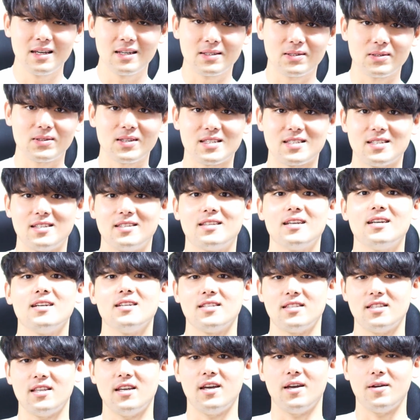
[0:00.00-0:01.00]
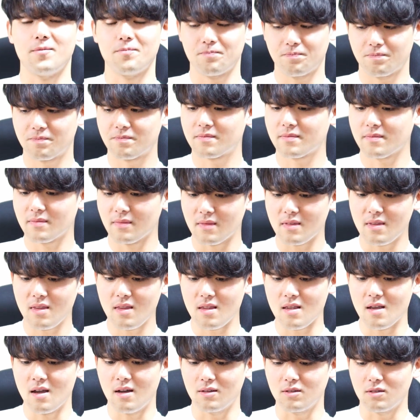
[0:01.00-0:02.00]
人たちに対して「
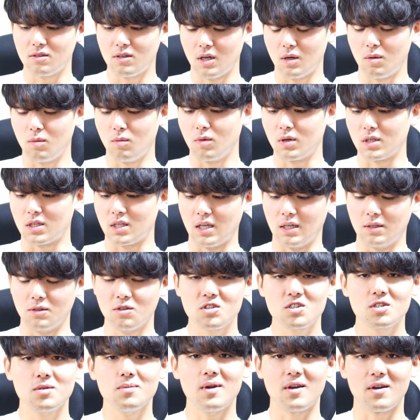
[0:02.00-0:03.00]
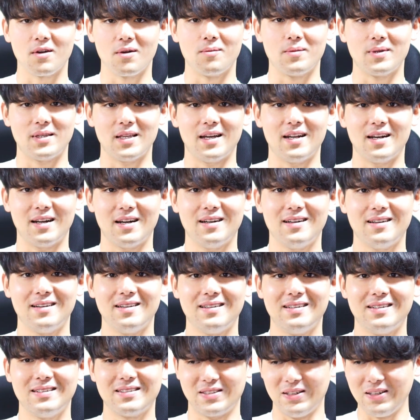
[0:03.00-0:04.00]
あのいやお前楽しめよ」みたいな
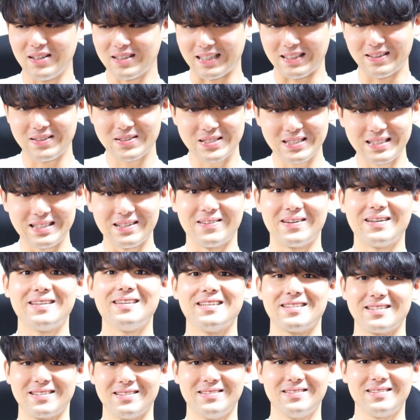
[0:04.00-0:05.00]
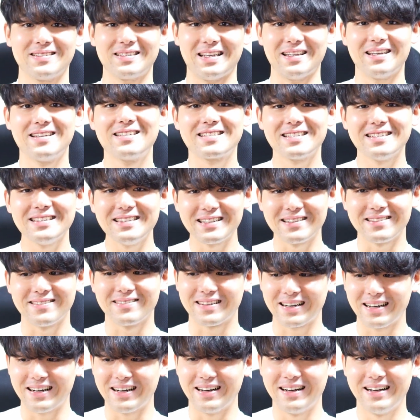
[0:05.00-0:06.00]
それ楽しんだ方がいいんですよ楽しんだ
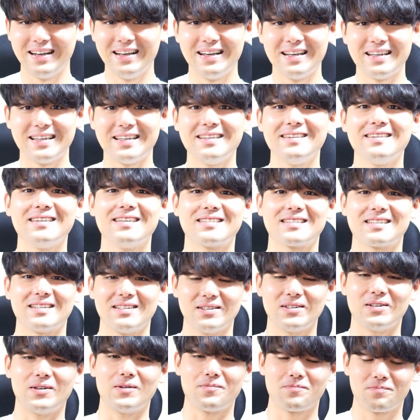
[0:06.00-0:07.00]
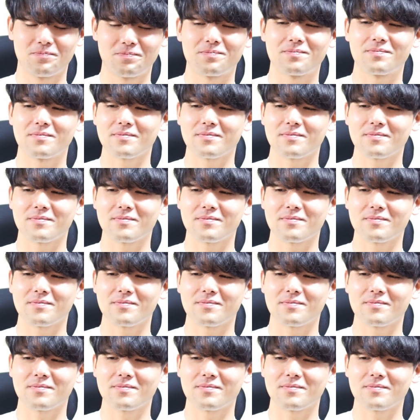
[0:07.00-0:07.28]
方がいいんですけど